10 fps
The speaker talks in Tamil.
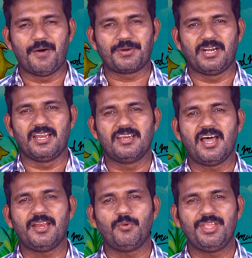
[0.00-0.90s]
அவர்கள்
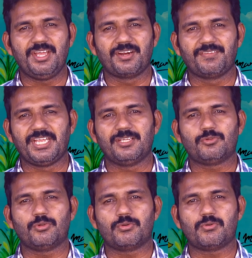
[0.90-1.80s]
எல்லாருடைய
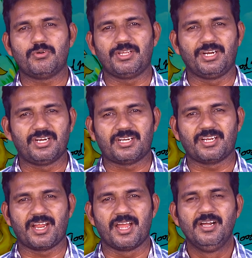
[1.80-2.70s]
இருதயத்திற்குள்
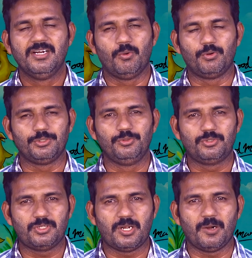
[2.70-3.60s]
இருக்கிற ஒரு
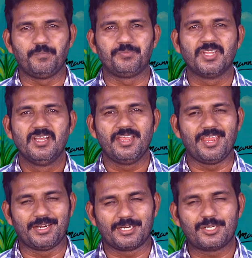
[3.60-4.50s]
துக்கம்
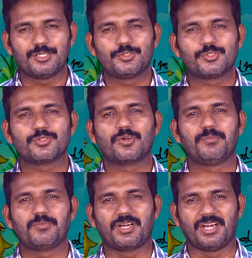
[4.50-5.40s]
எனக்கு
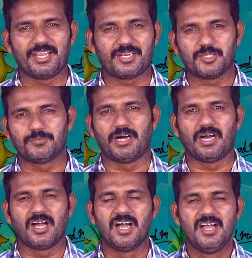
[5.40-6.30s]
சுகம்
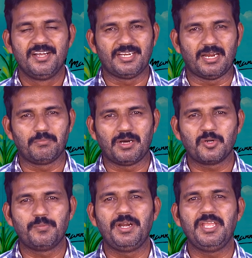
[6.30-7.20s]
கிடைக்குமா நான்
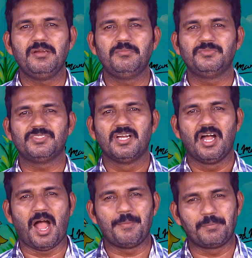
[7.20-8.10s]
மறுபடியும்
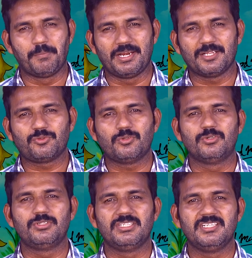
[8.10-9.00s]
அவன்
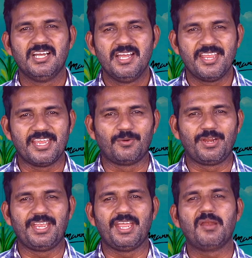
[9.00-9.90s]
பலத்தோடு
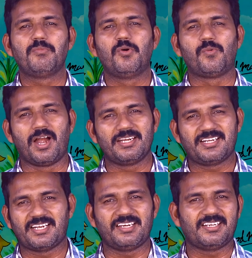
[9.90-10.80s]
என்னுடைய இயல்பு
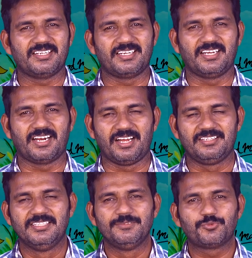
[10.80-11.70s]
வாழ்க்கைக்கு
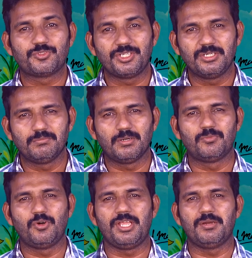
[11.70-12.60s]
நேராய் திரும்ப
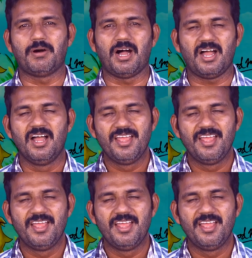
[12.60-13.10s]
முடியுமா